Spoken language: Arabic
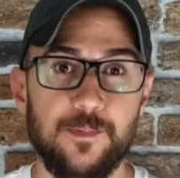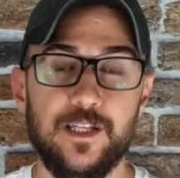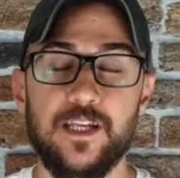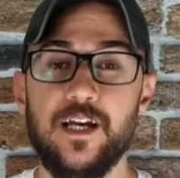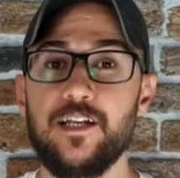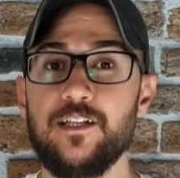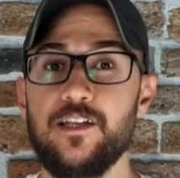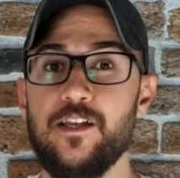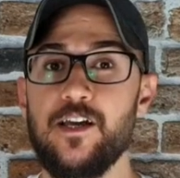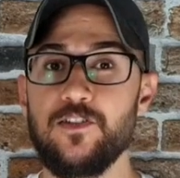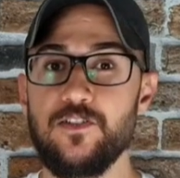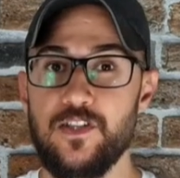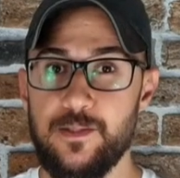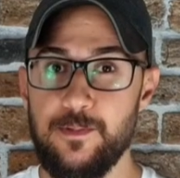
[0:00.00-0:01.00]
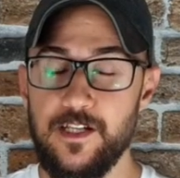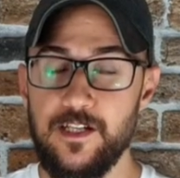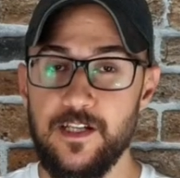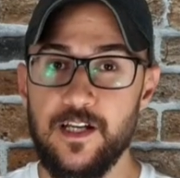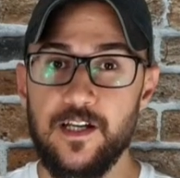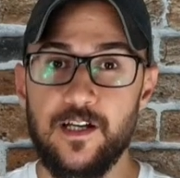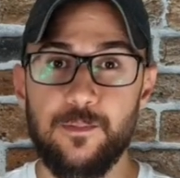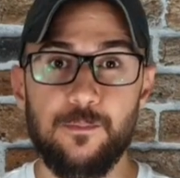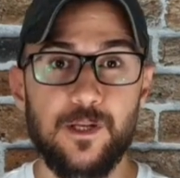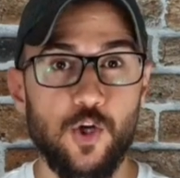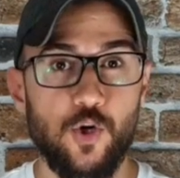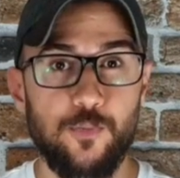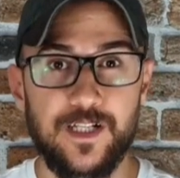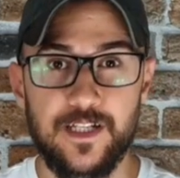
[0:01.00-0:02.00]
من اغنى الاطعمة
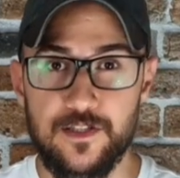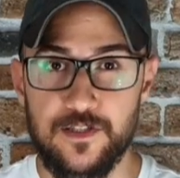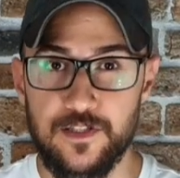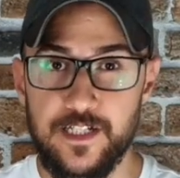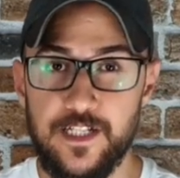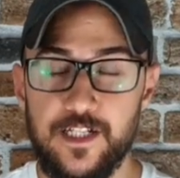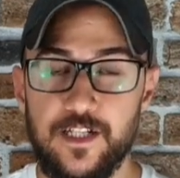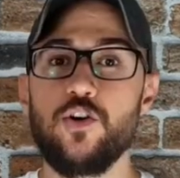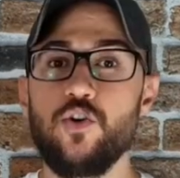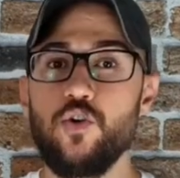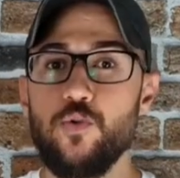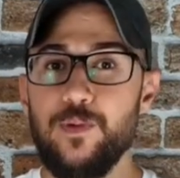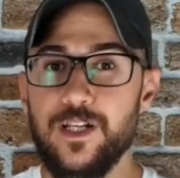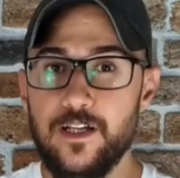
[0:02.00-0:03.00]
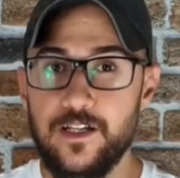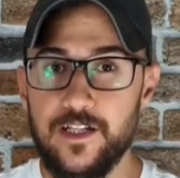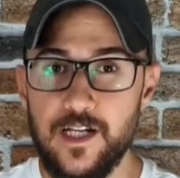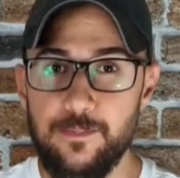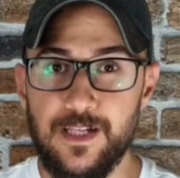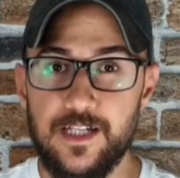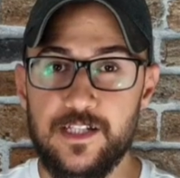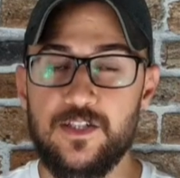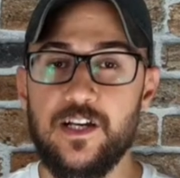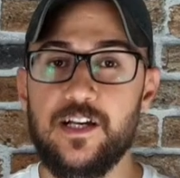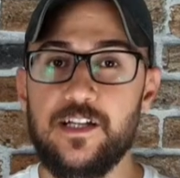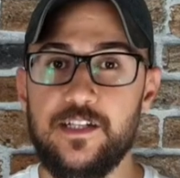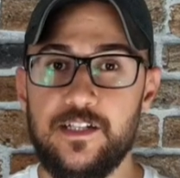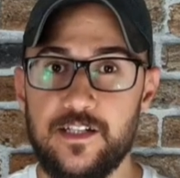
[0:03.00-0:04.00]
بالاوميجا 3 وبالقيم
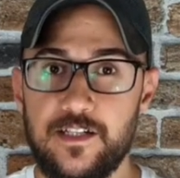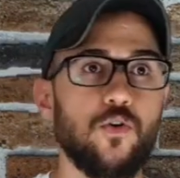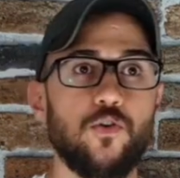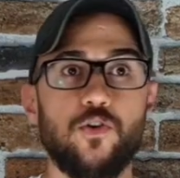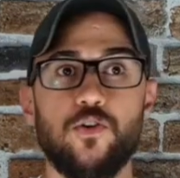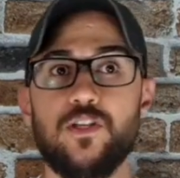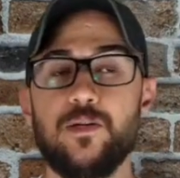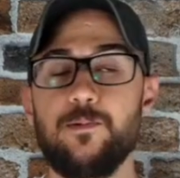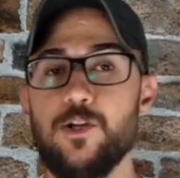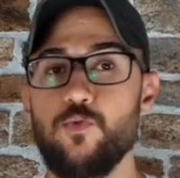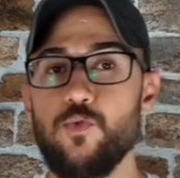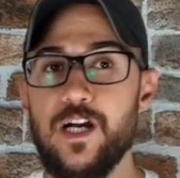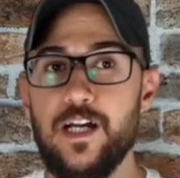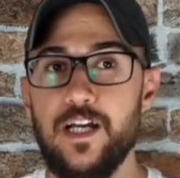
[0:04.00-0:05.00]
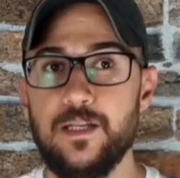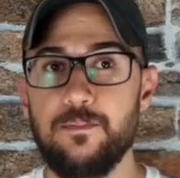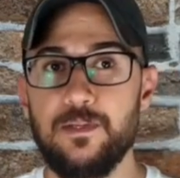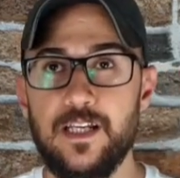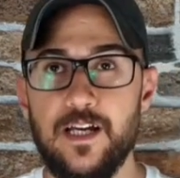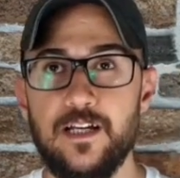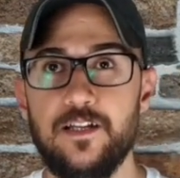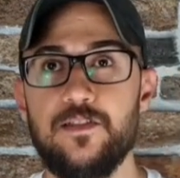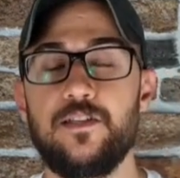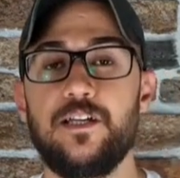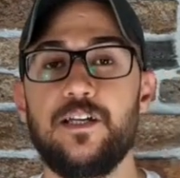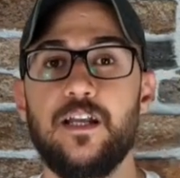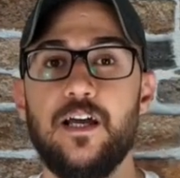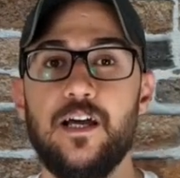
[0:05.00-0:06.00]
الغذائية ويعتبر واحد من
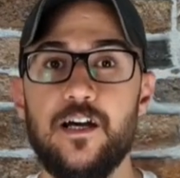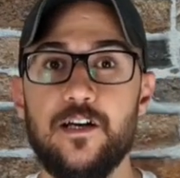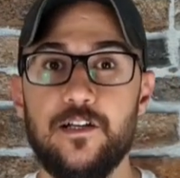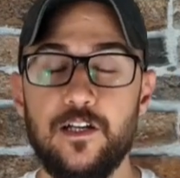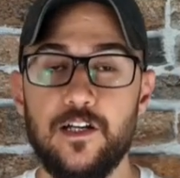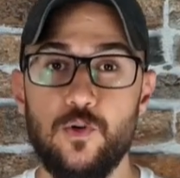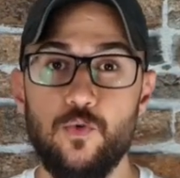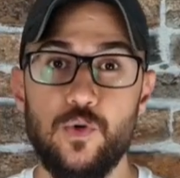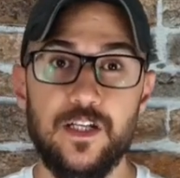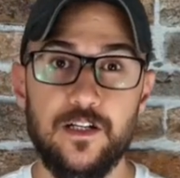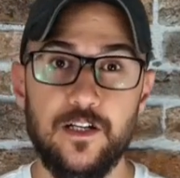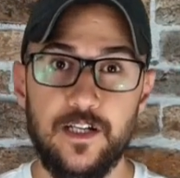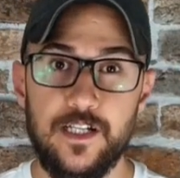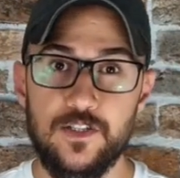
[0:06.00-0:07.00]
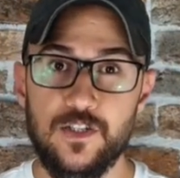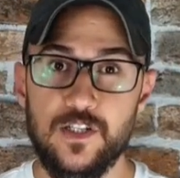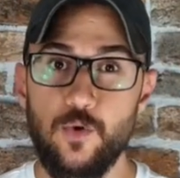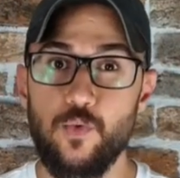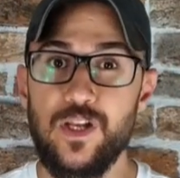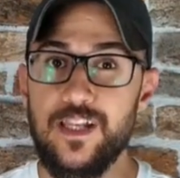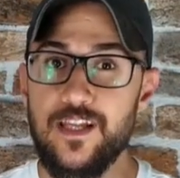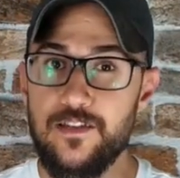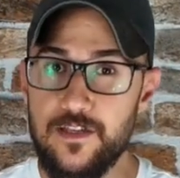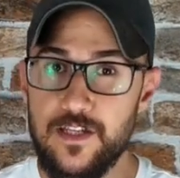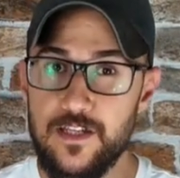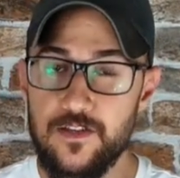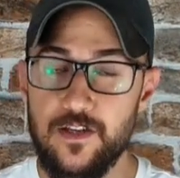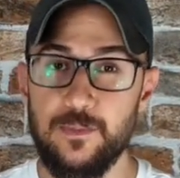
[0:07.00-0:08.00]
الأغذية الخارقة والرخيصة
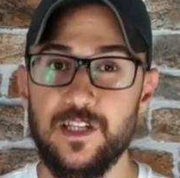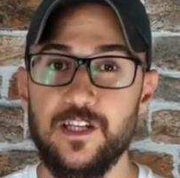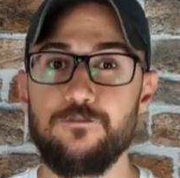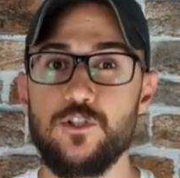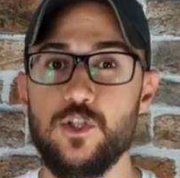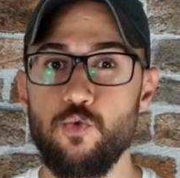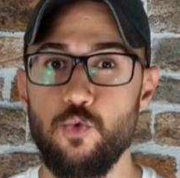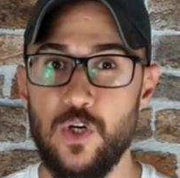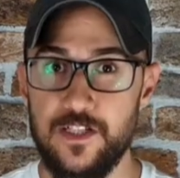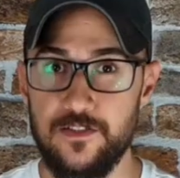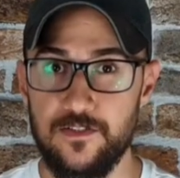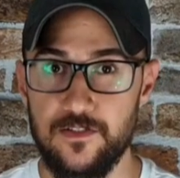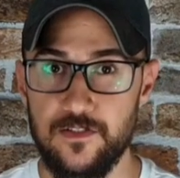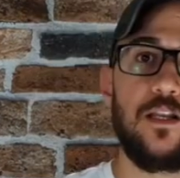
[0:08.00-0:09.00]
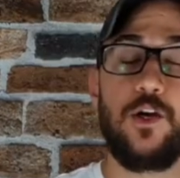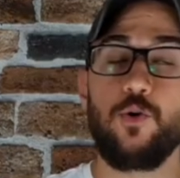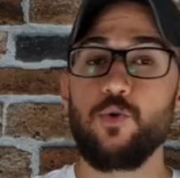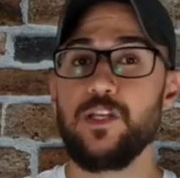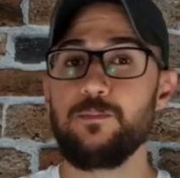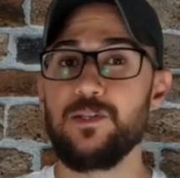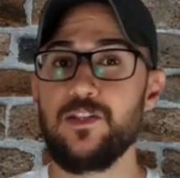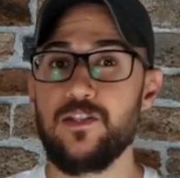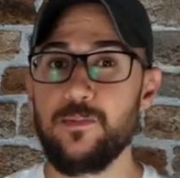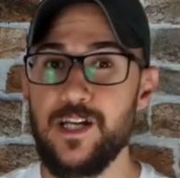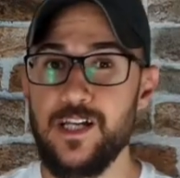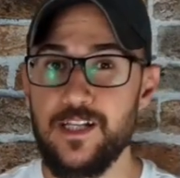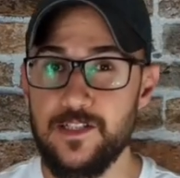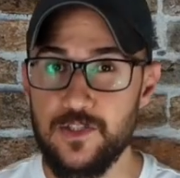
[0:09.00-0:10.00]
واللذيذة بنفس الوقت لو كنت
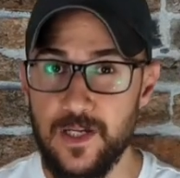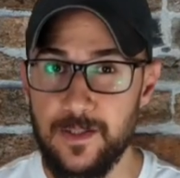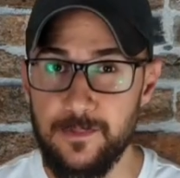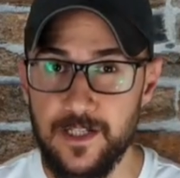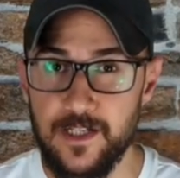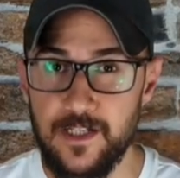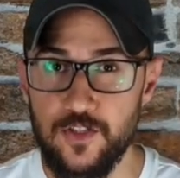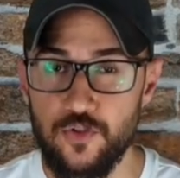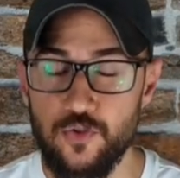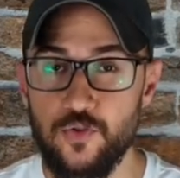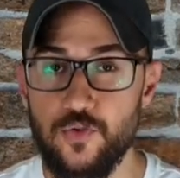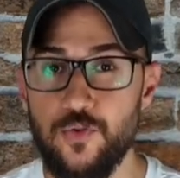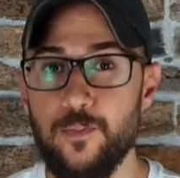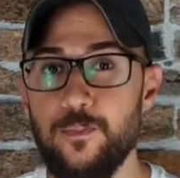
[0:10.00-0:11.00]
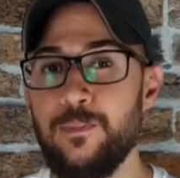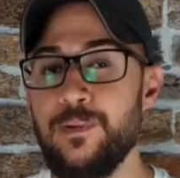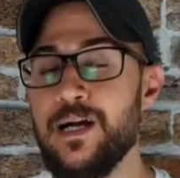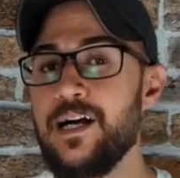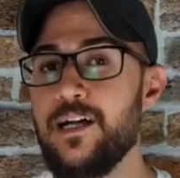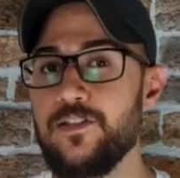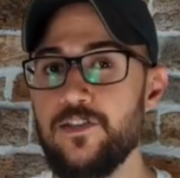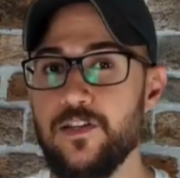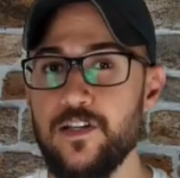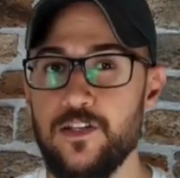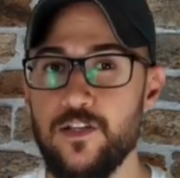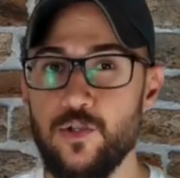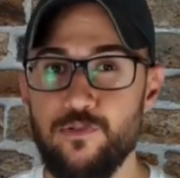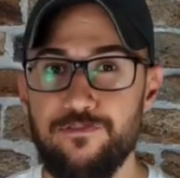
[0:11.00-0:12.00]
متبع لنظام الكيتو ما
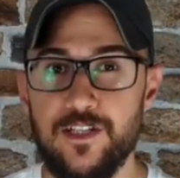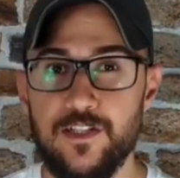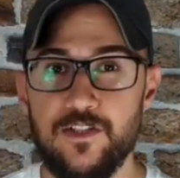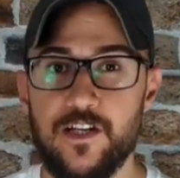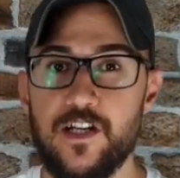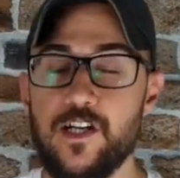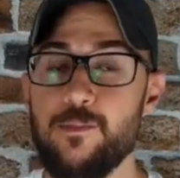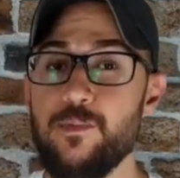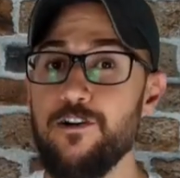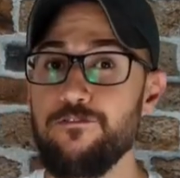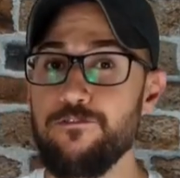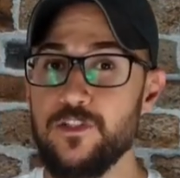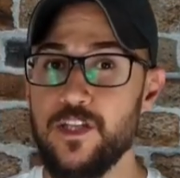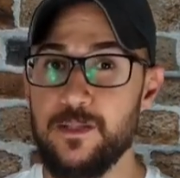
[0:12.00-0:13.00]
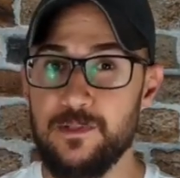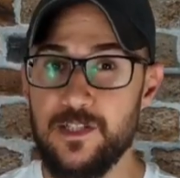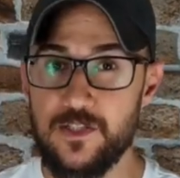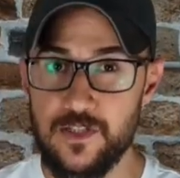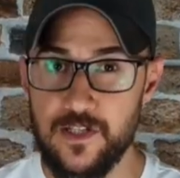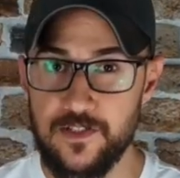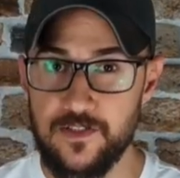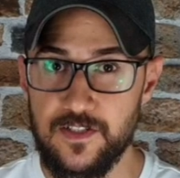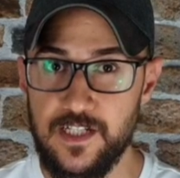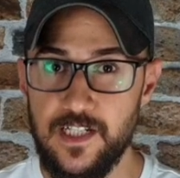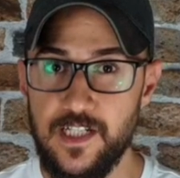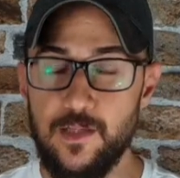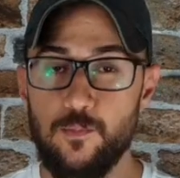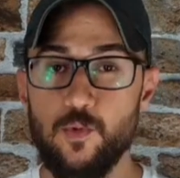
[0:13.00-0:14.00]
أعتقد إنه في طعام أفضل من
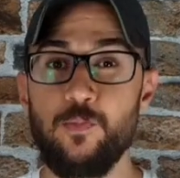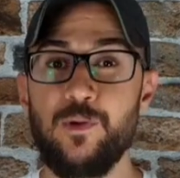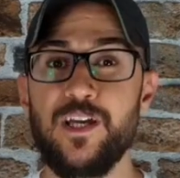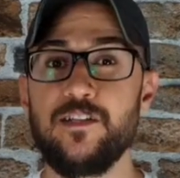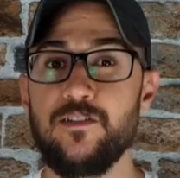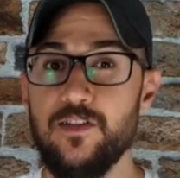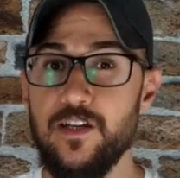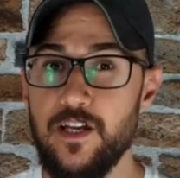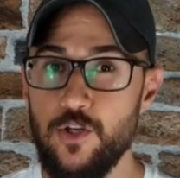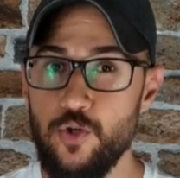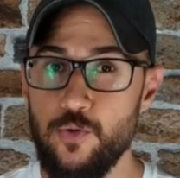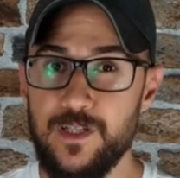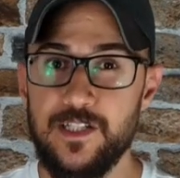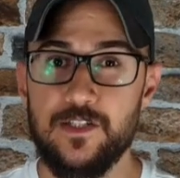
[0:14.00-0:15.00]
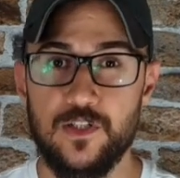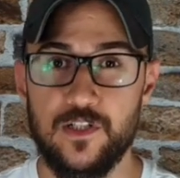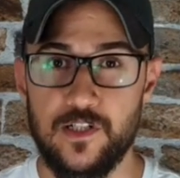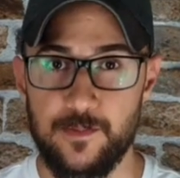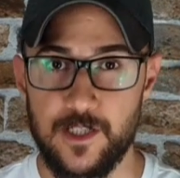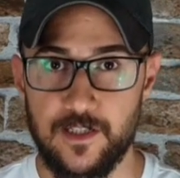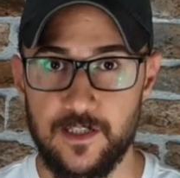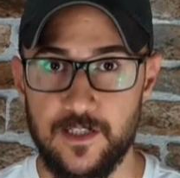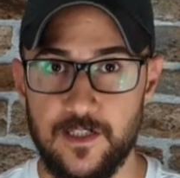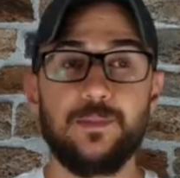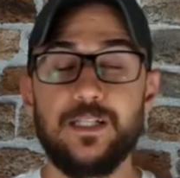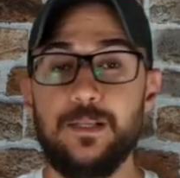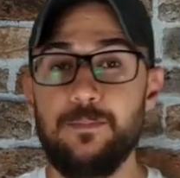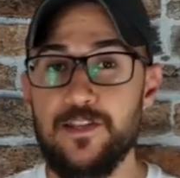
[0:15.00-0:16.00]
السردين ممكن تدخله بنظامك
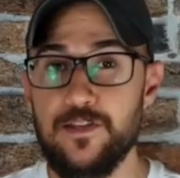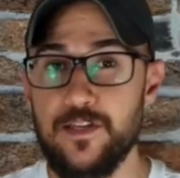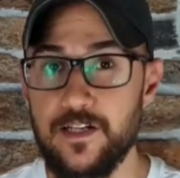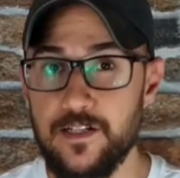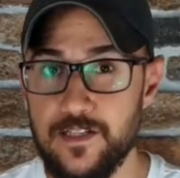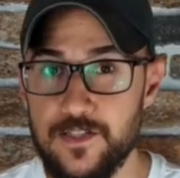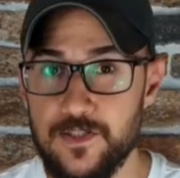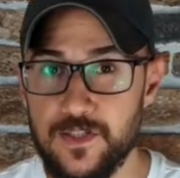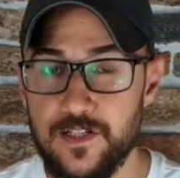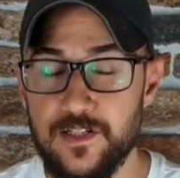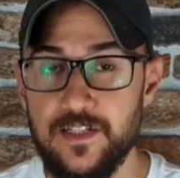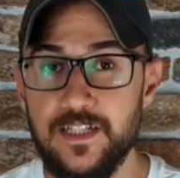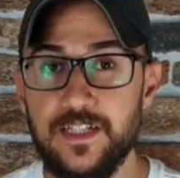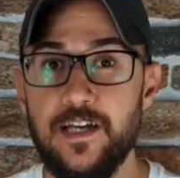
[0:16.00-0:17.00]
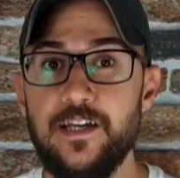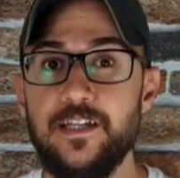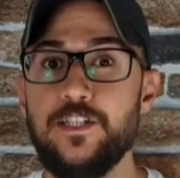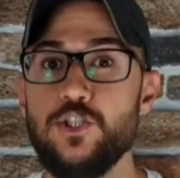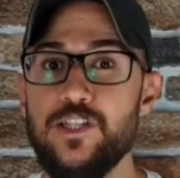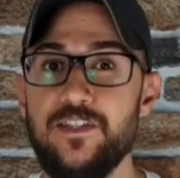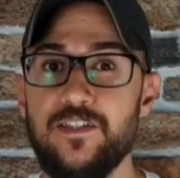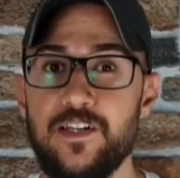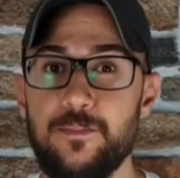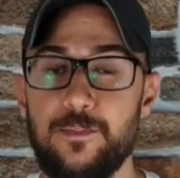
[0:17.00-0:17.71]
مثل ما ذكرنا السردين غني جدا